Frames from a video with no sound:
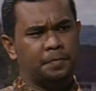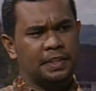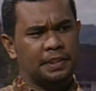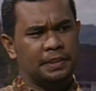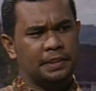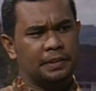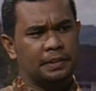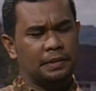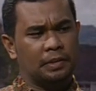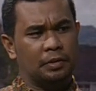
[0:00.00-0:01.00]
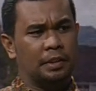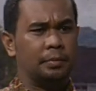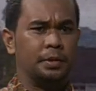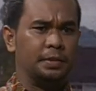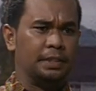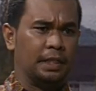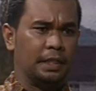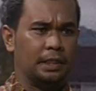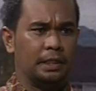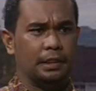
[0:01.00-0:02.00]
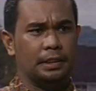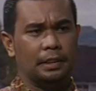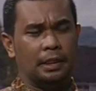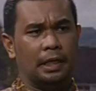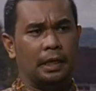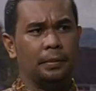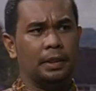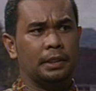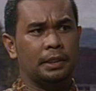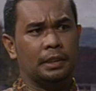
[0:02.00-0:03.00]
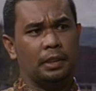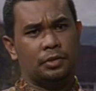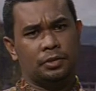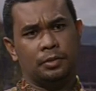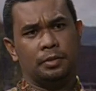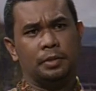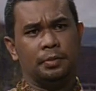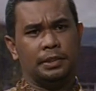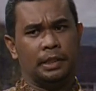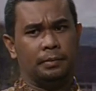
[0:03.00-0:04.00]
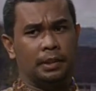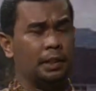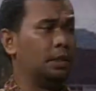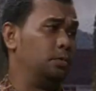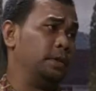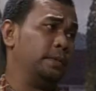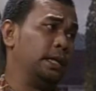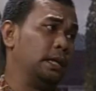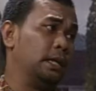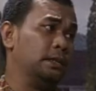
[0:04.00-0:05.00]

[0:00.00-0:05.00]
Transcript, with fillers: segi kalau kita berbicara agama kita harus juga berbicara mengenai kehidupan mereka kan